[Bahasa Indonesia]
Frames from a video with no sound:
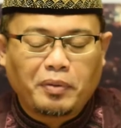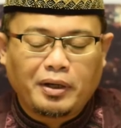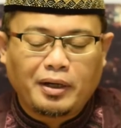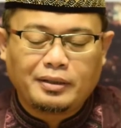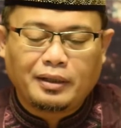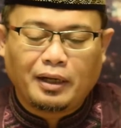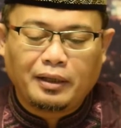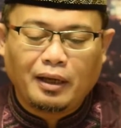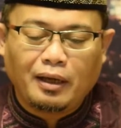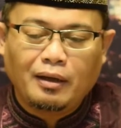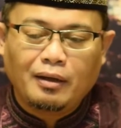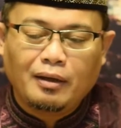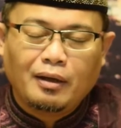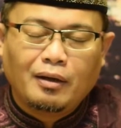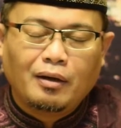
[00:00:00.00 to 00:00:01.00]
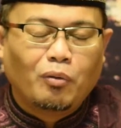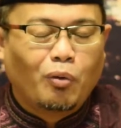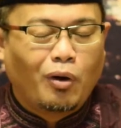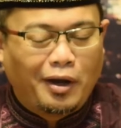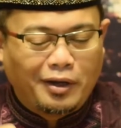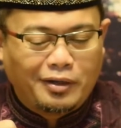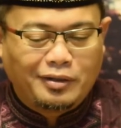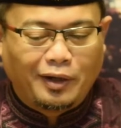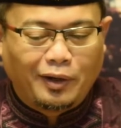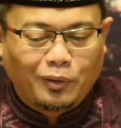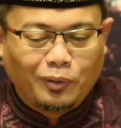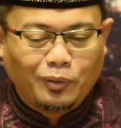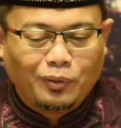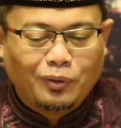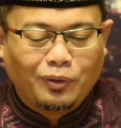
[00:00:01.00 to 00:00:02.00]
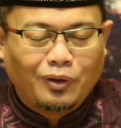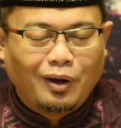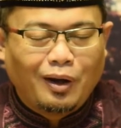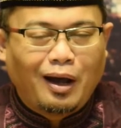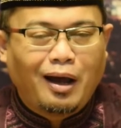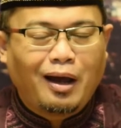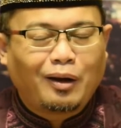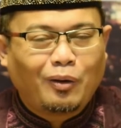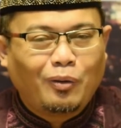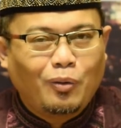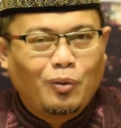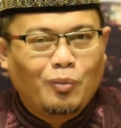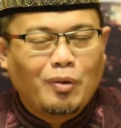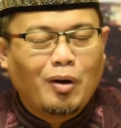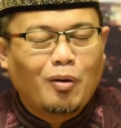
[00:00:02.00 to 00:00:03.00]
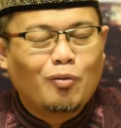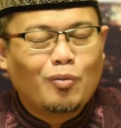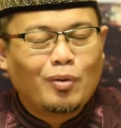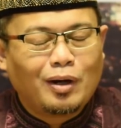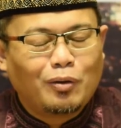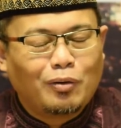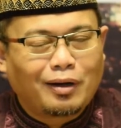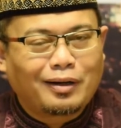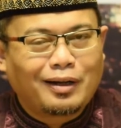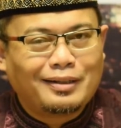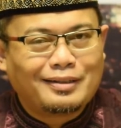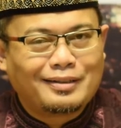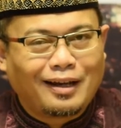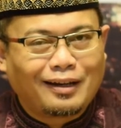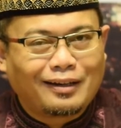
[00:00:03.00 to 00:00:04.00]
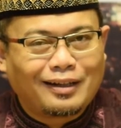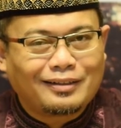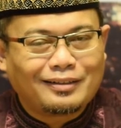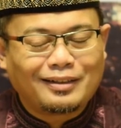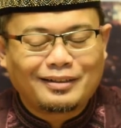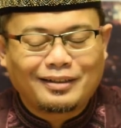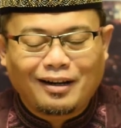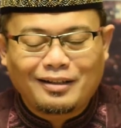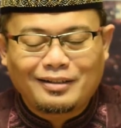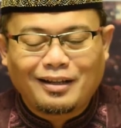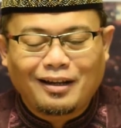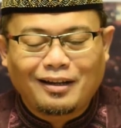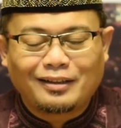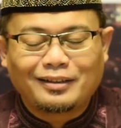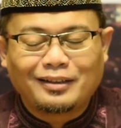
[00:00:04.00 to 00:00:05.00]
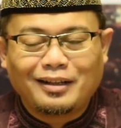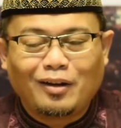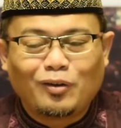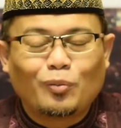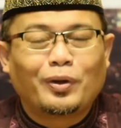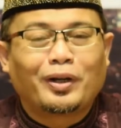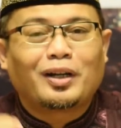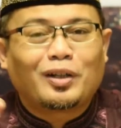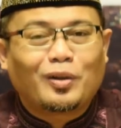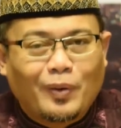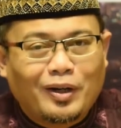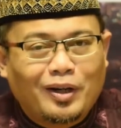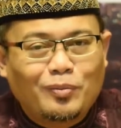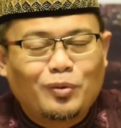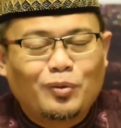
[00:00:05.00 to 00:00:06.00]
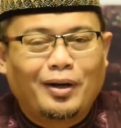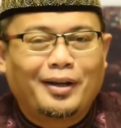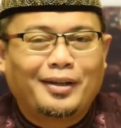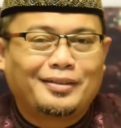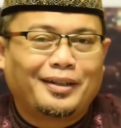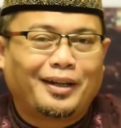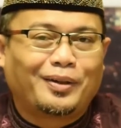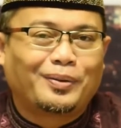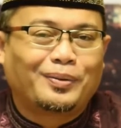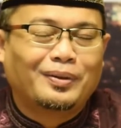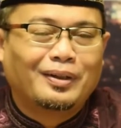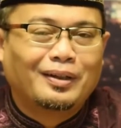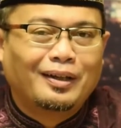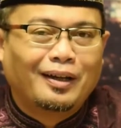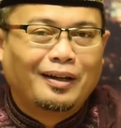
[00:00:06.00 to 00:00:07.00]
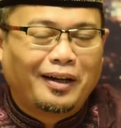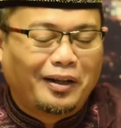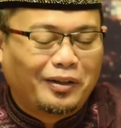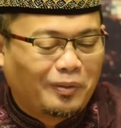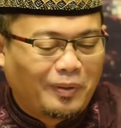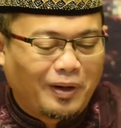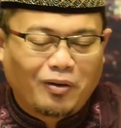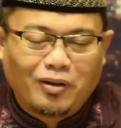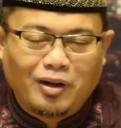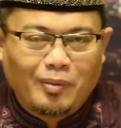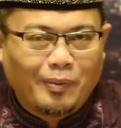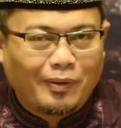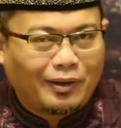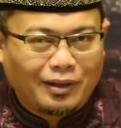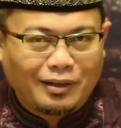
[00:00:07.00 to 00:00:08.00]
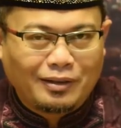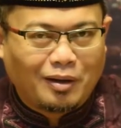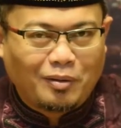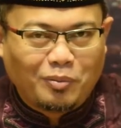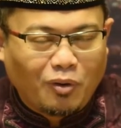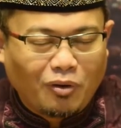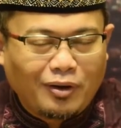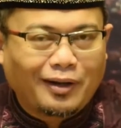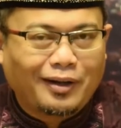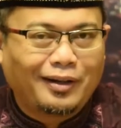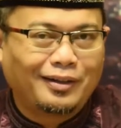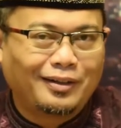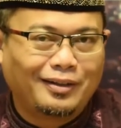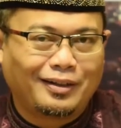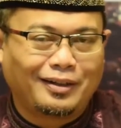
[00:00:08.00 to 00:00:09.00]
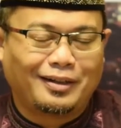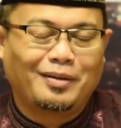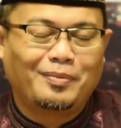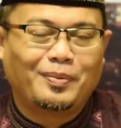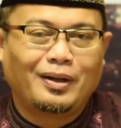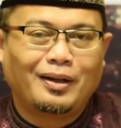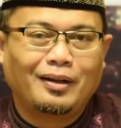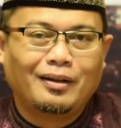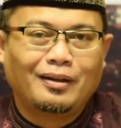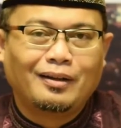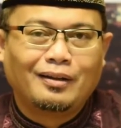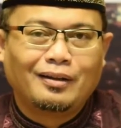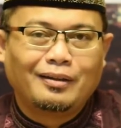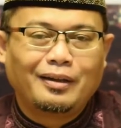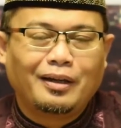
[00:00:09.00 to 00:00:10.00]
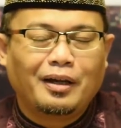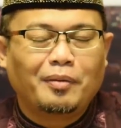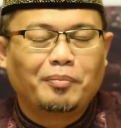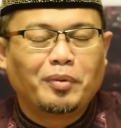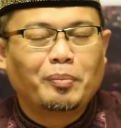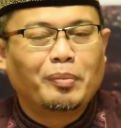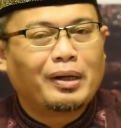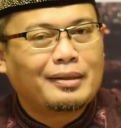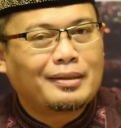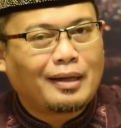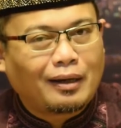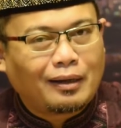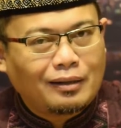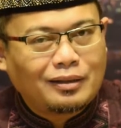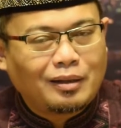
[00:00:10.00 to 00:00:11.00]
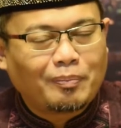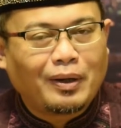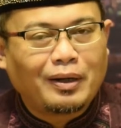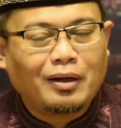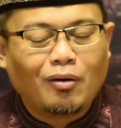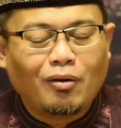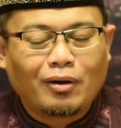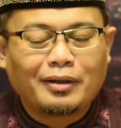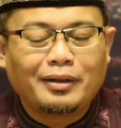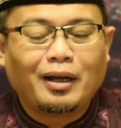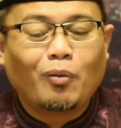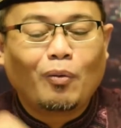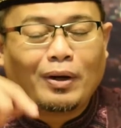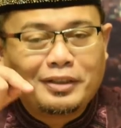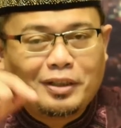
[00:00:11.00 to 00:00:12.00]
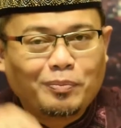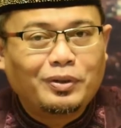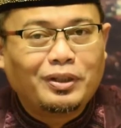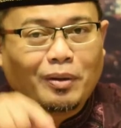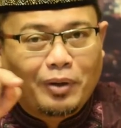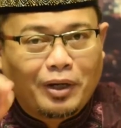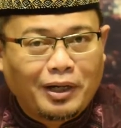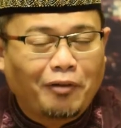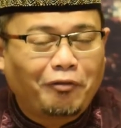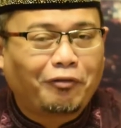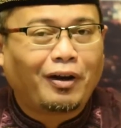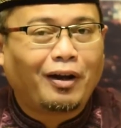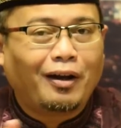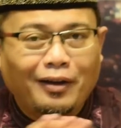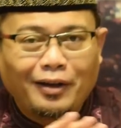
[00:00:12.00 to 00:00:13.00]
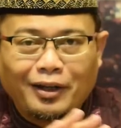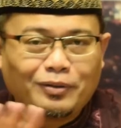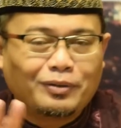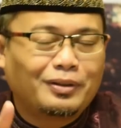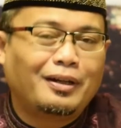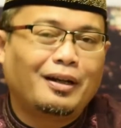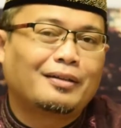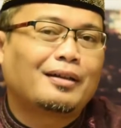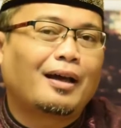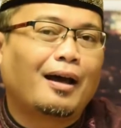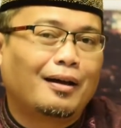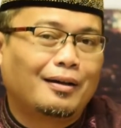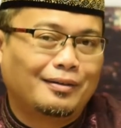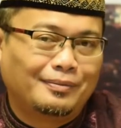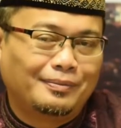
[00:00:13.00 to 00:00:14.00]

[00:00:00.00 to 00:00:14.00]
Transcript: pada istrinya, wahai istriku, aku mau mengeluarkan zakat dan sekarang zakat ini aku berikan kepadamu, wahai istriku. Nah itu para ulama mengatakan nggak boleh. Kenapa? Ya memberi zakat kepada orang yang wajib dia beri nafkah itu tidak sah,